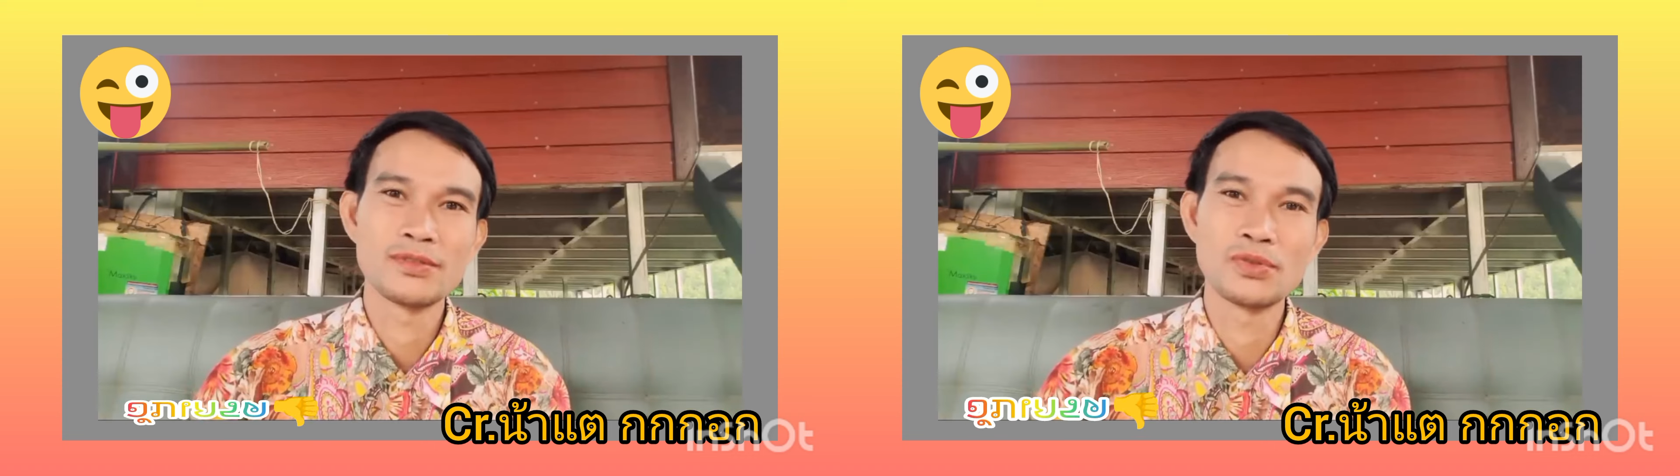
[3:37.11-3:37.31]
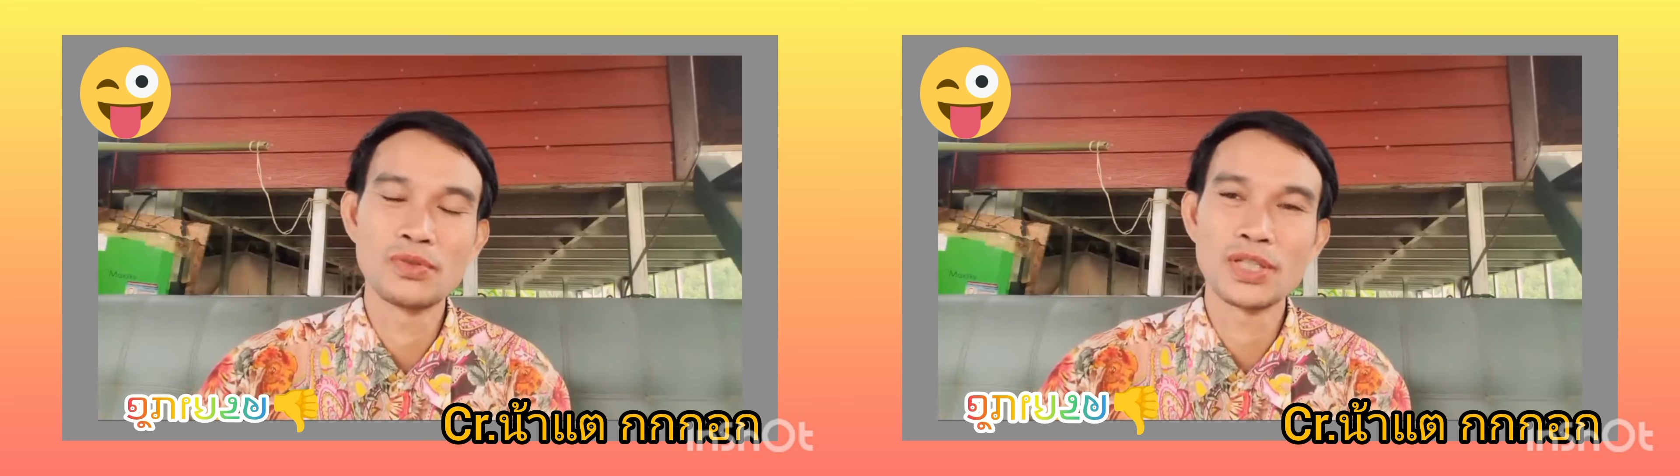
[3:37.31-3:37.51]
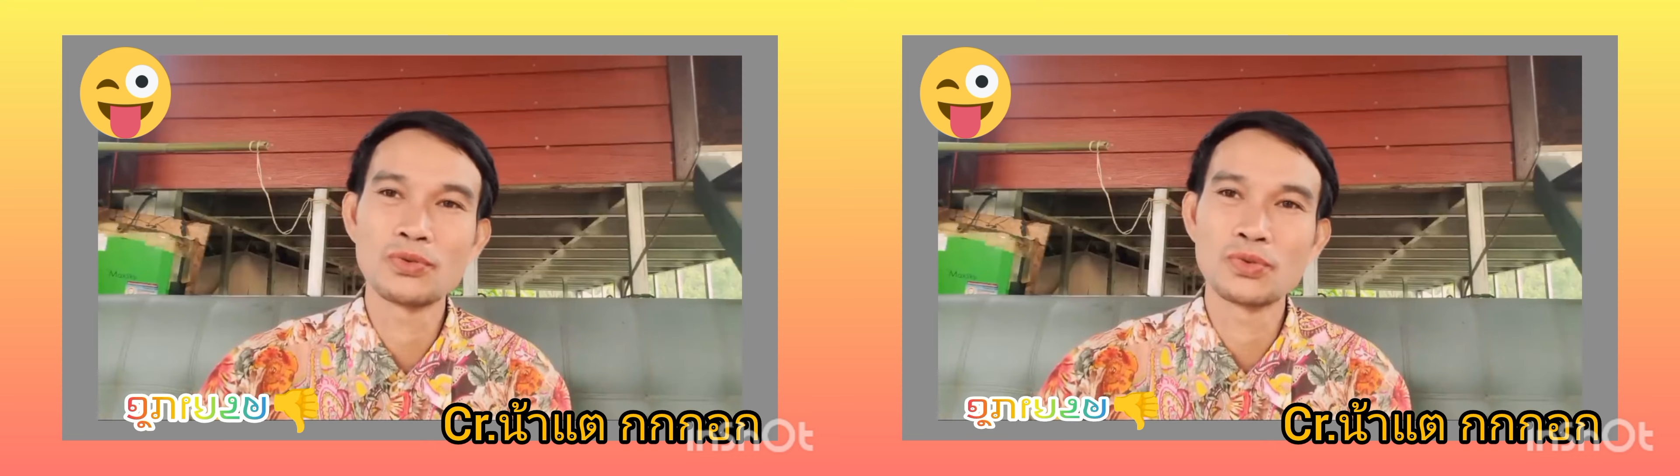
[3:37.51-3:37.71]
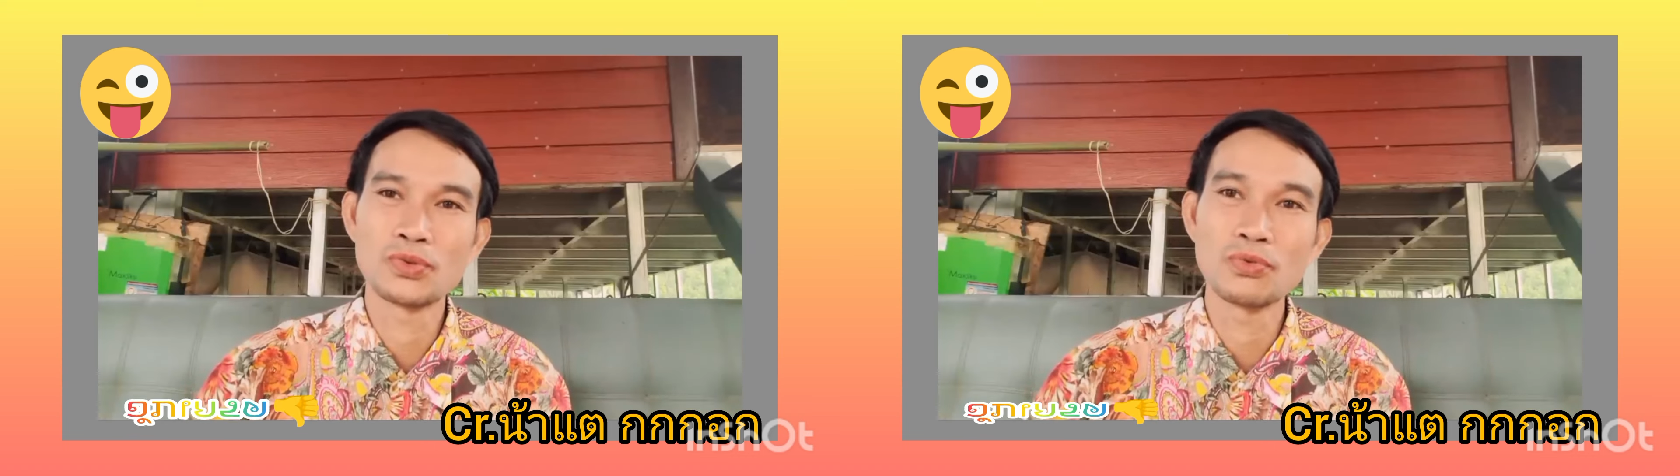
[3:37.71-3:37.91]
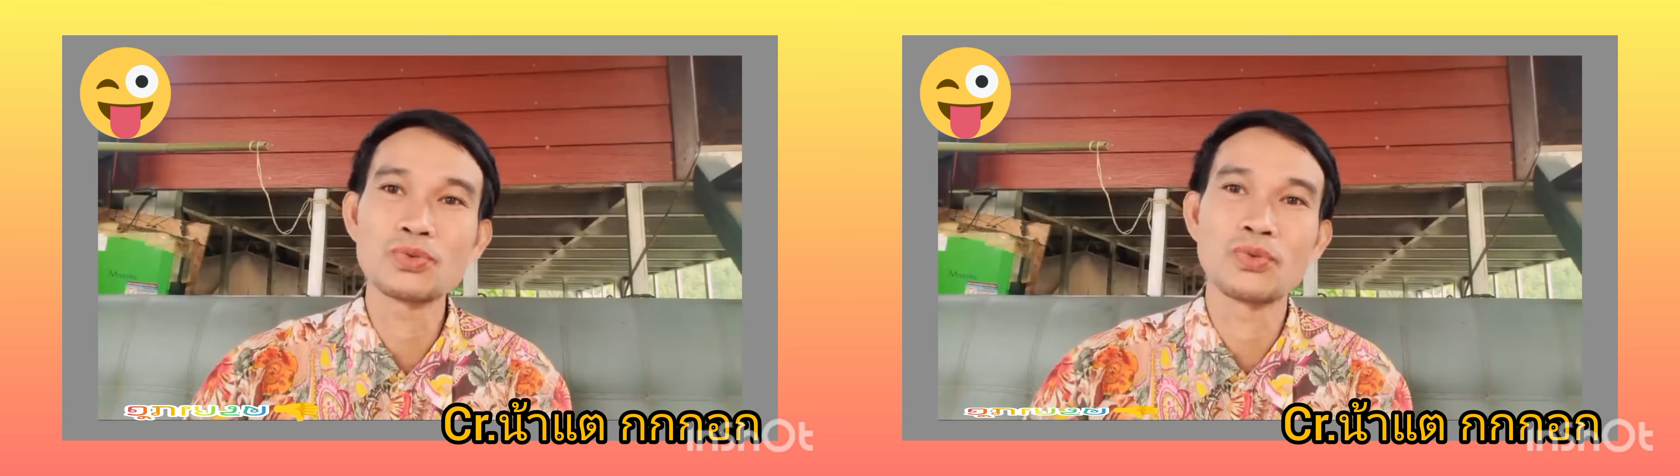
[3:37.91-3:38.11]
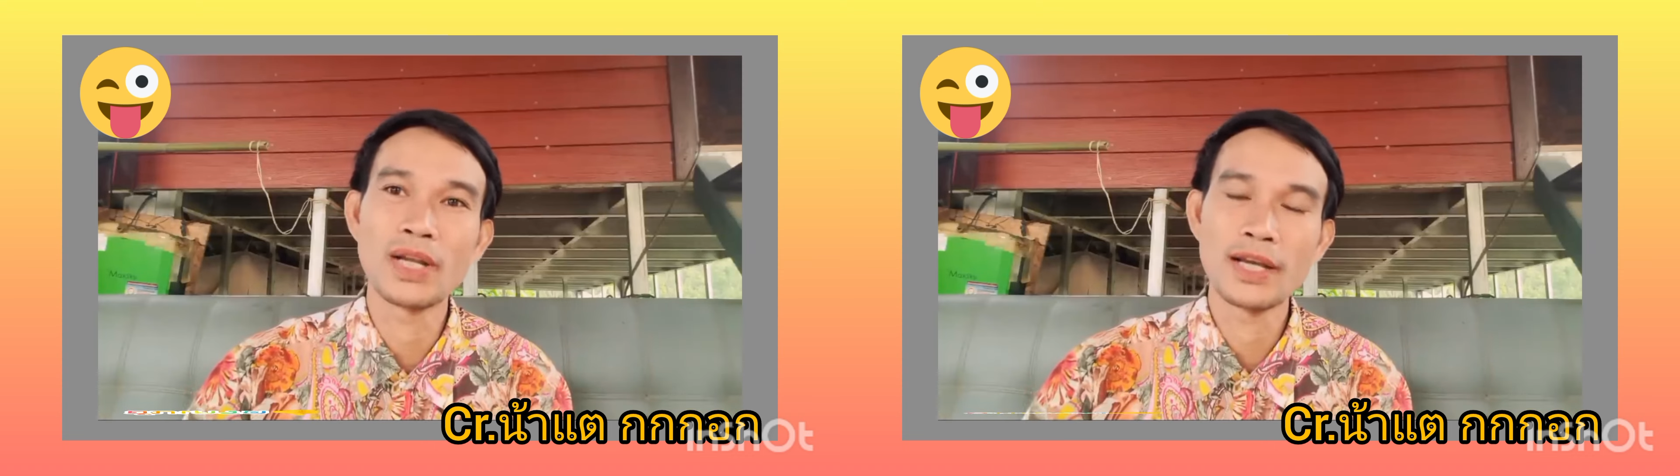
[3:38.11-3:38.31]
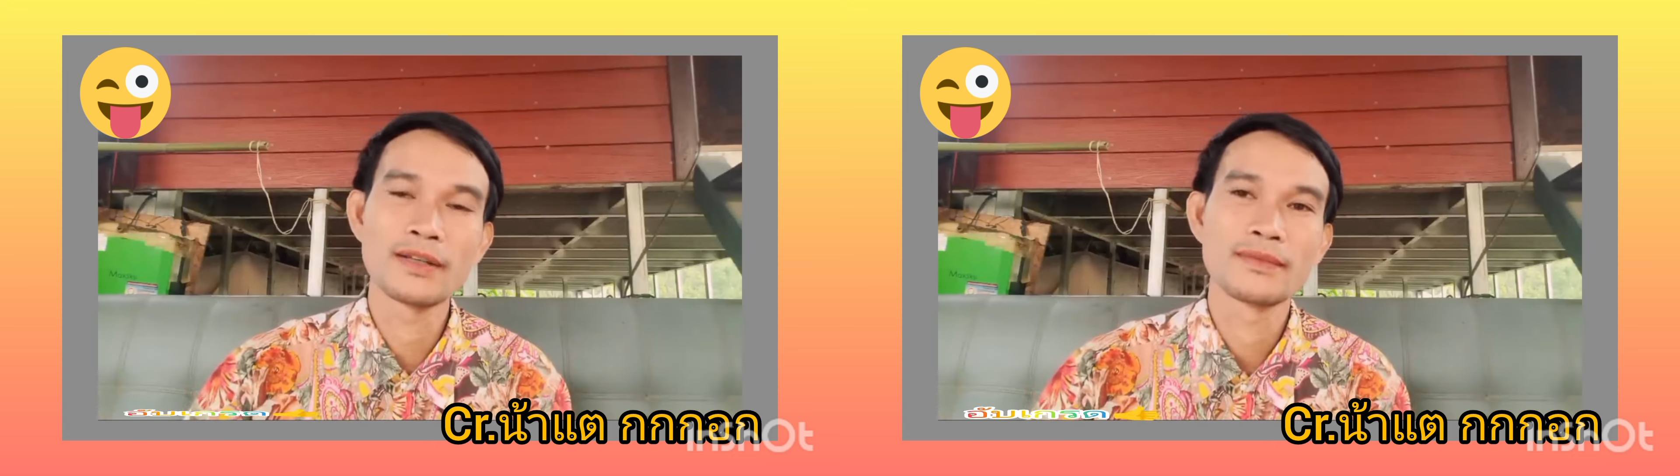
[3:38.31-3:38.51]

อยู่ในจุดสูงสุดแล้ว